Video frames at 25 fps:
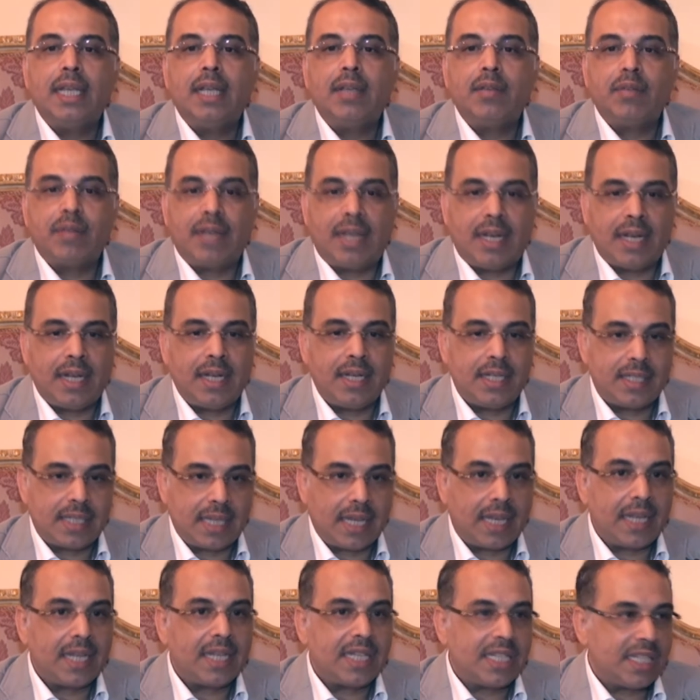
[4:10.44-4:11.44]
فعلا
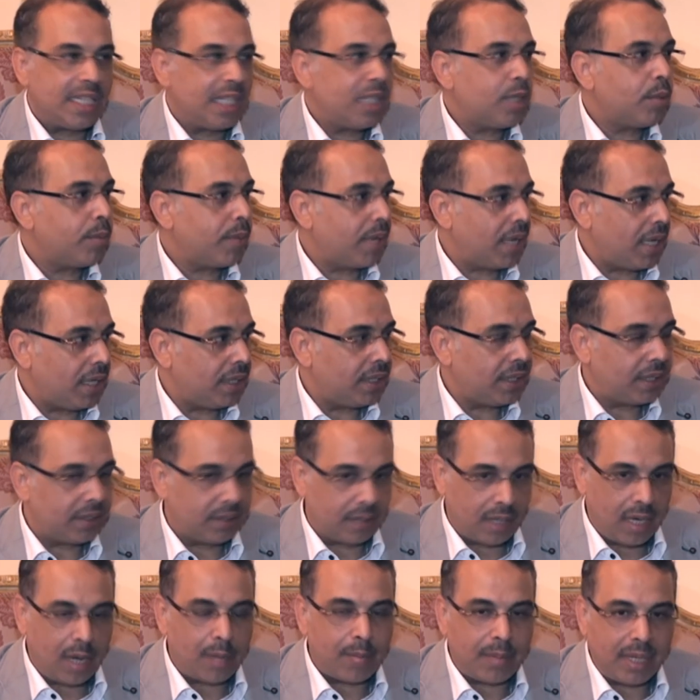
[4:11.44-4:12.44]
نسجل ست براءات
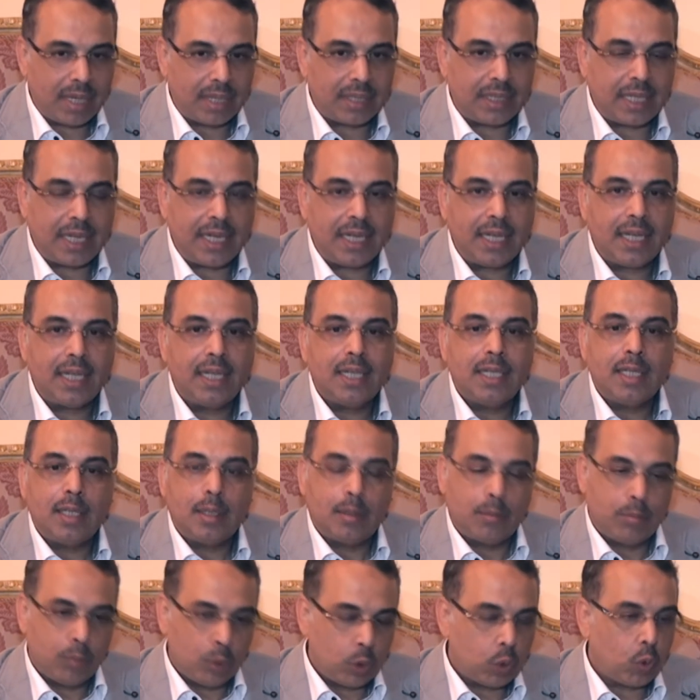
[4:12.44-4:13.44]
اختراع مره ثانيه
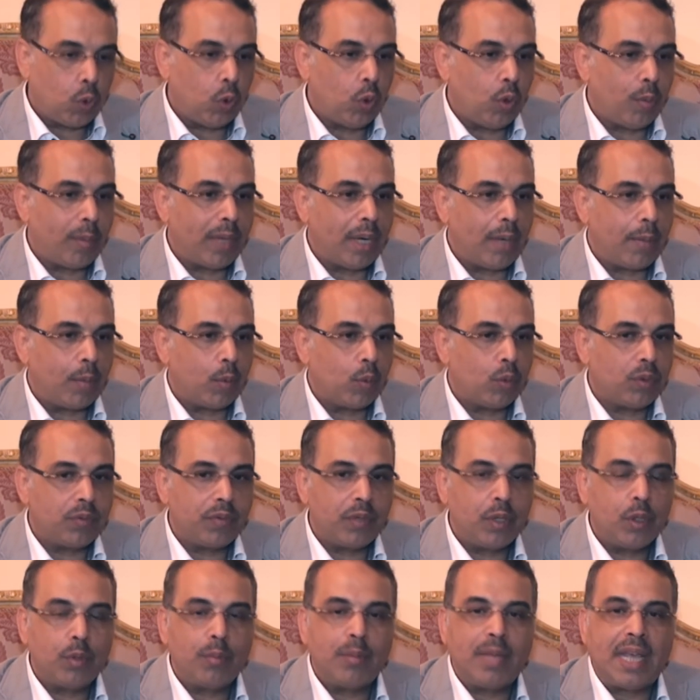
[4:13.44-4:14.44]
مش كلهم انا موجود
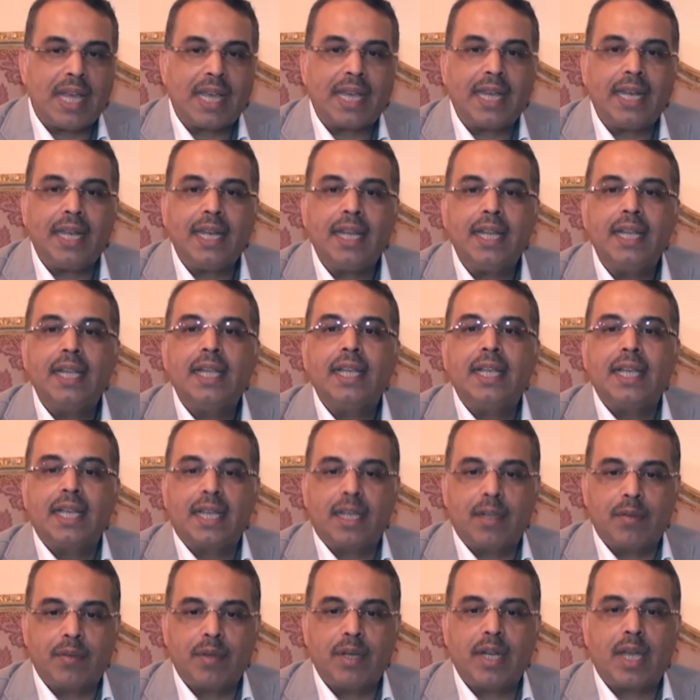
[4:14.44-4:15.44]
فيهم لكن
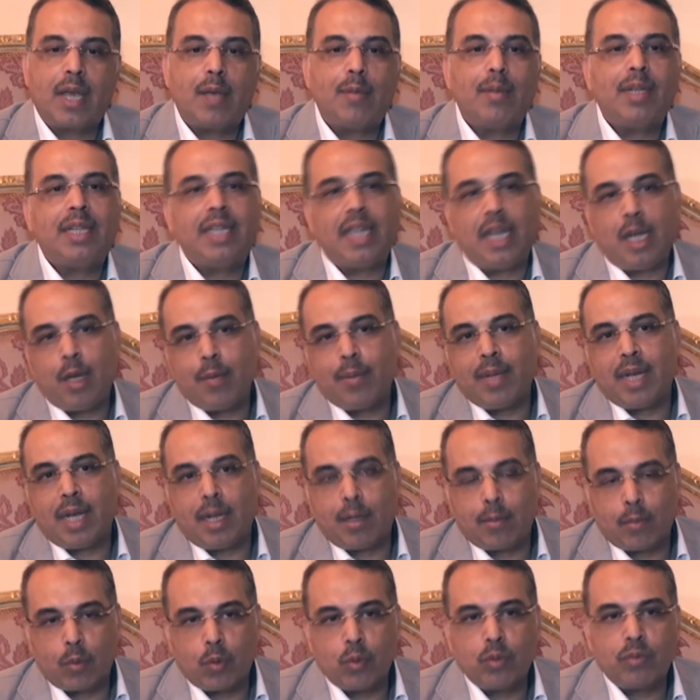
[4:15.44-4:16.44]
كفريق عمل تقريبا انا
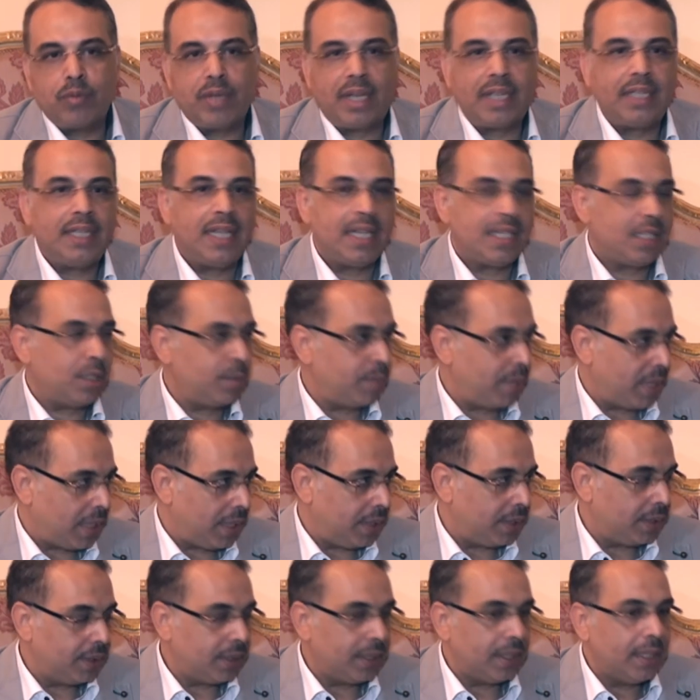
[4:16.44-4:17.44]
موجود في احد هذه البراءات
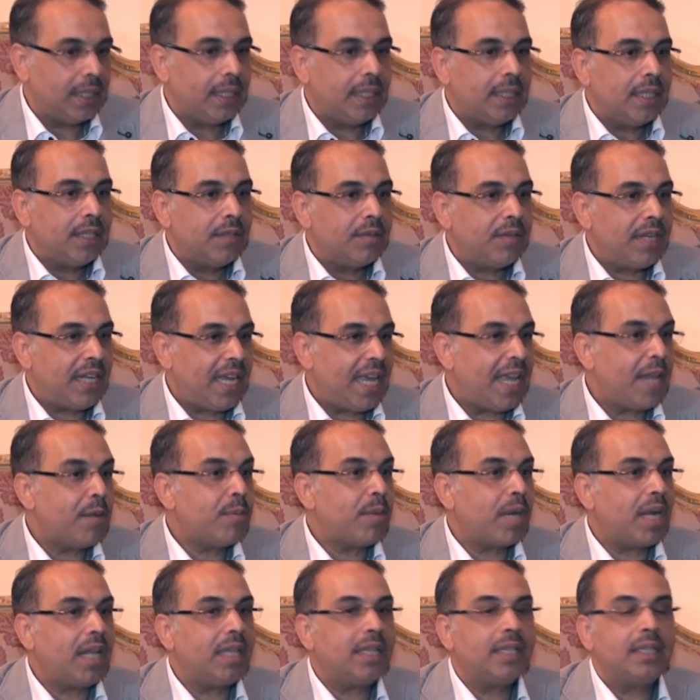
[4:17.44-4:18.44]
فالحقيقه
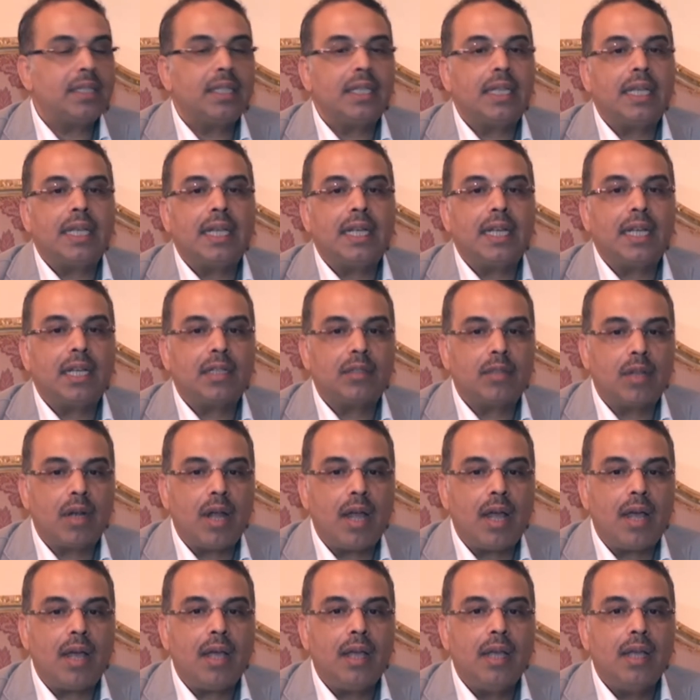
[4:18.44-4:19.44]
البراءات
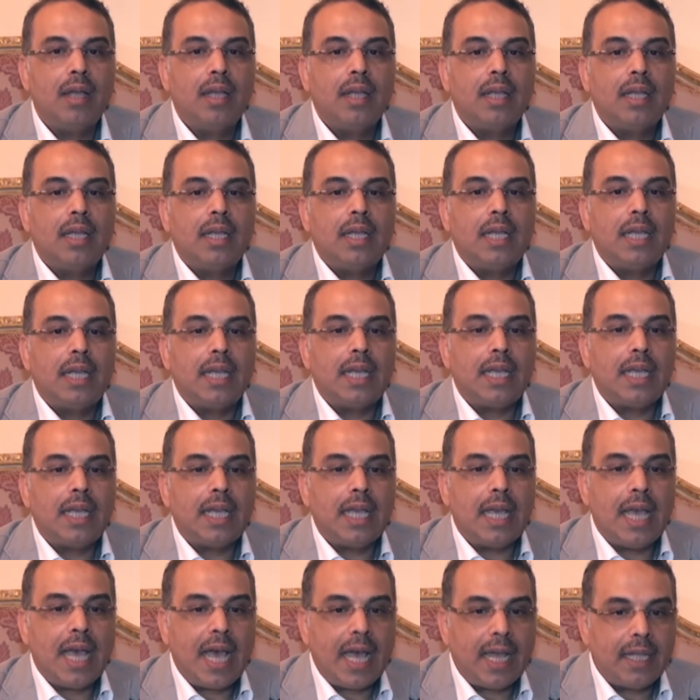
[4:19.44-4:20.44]
الاختراع
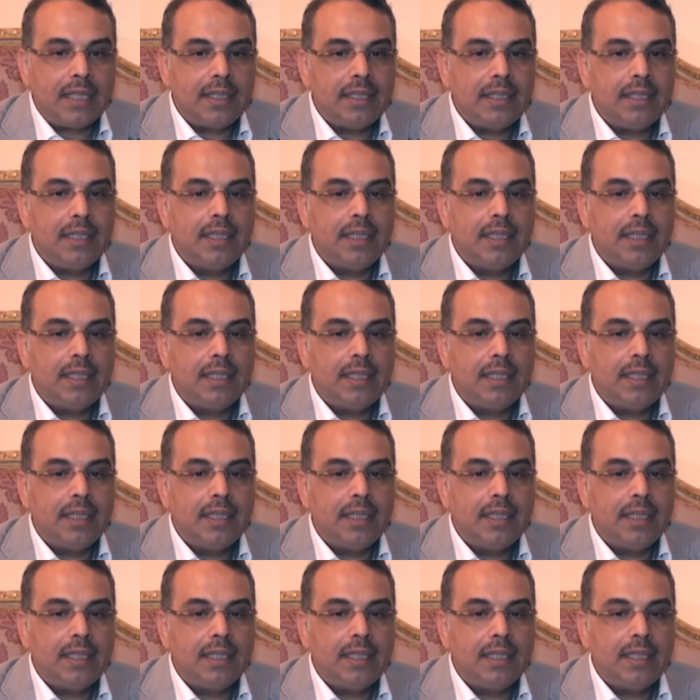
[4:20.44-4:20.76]
احد